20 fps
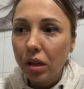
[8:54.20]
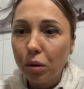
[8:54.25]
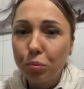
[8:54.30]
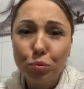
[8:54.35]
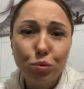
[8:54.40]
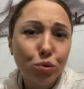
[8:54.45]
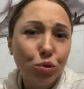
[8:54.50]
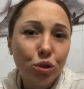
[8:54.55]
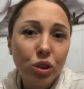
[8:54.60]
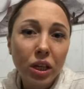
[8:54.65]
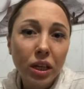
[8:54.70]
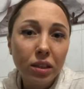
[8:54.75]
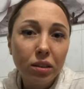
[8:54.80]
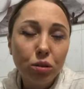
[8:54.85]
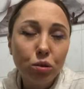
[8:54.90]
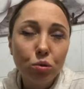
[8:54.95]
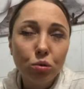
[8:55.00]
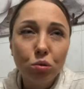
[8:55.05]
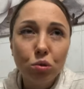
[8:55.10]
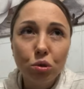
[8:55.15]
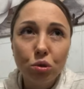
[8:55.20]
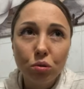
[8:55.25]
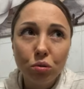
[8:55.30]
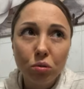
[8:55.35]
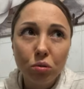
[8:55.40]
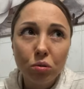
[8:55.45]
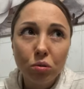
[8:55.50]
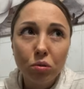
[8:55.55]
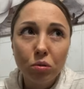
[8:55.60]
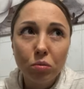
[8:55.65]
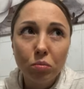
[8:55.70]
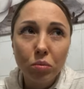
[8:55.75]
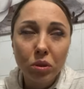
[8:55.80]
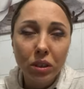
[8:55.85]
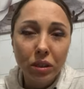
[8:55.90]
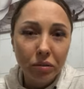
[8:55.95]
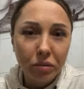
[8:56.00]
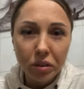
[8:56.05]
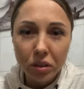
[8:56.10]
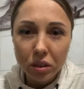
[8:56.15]
Обсуждать то, что
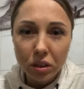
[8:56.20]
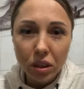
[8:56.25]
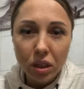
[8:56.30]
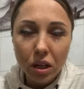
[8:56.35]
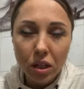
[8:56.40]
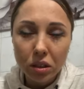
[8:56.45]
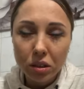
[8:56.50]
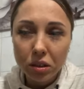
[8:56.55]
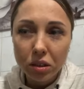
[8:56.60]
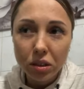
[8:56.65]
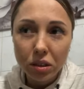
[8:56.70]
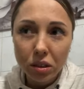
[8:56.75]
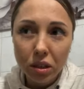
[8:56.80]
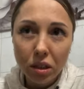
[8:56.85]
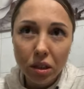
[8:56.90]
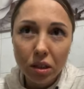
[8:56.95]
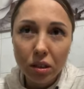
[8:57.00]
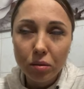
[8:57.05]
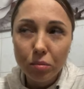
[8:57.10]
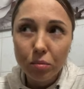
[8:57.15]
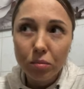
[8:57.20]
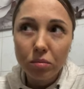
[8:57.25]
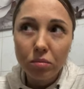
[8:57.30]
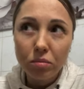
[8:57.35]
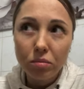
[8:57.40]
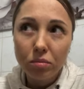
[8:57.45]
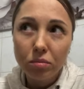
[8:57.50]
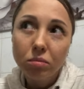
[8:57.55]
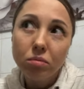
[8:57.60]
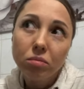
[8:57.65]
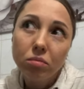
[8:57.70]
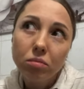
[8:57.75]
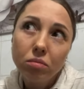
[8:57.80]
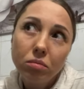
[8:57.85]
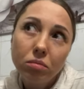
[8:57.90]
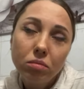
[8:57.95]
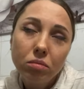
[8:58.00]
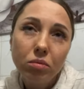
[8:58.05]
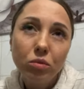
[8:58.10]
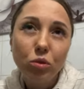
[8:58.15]
мы наверняка не знаем,
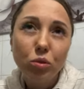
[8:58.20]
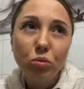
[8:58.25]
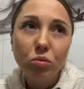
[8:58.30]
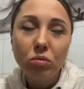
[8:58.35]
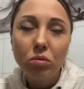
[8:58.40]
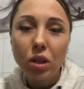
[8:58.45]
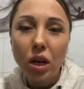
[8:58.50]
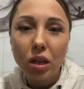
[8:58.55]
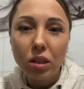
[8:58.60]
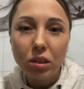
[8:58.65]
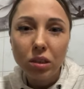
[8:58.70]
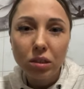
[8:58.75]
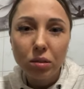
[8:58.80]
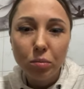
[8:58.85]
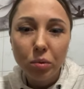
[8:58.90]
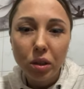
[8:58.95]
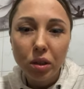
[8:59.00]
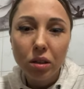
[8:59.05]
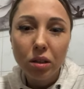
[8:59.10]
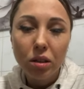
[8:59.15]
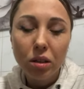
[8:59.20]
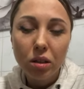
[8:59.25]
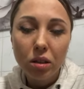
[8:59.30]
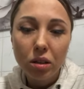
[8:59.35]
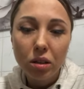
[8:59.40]
ну так себе.